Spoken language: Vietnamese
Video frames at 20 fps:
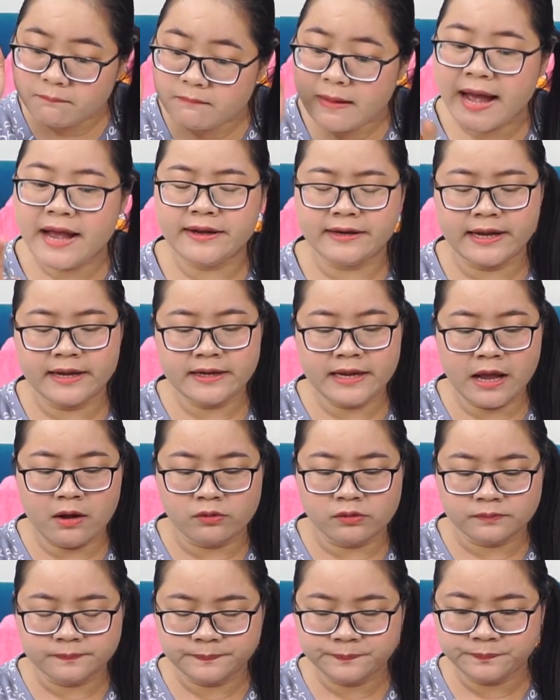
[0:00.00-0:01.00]
ba hình khác nhau
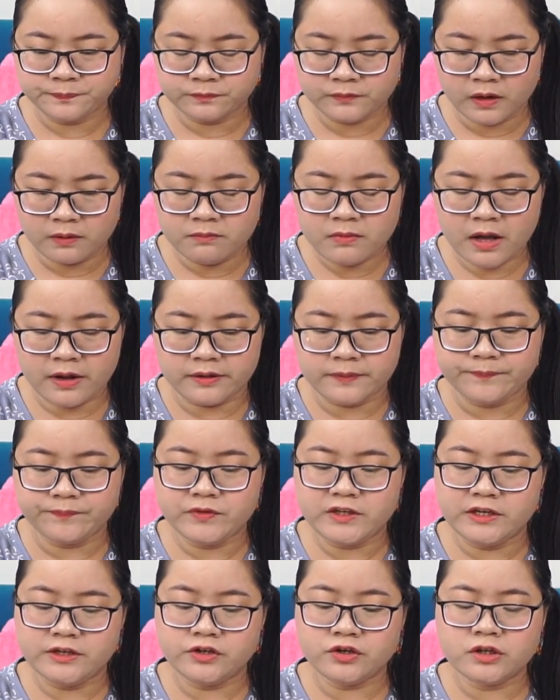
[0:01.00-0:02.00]
đúng rồi
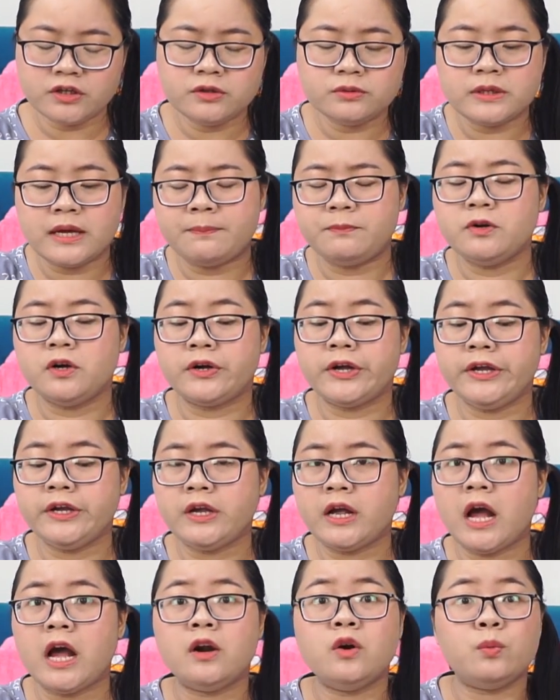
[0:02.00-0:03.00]
chị chưa thu tập được
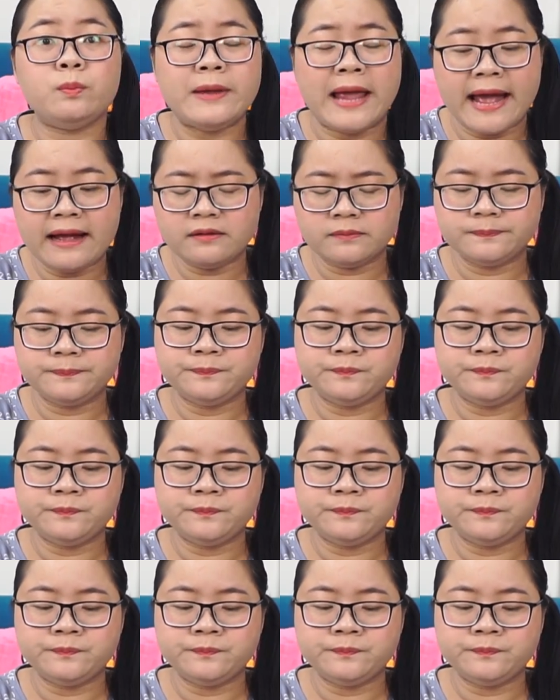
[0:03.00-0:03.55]
hình à, lục giác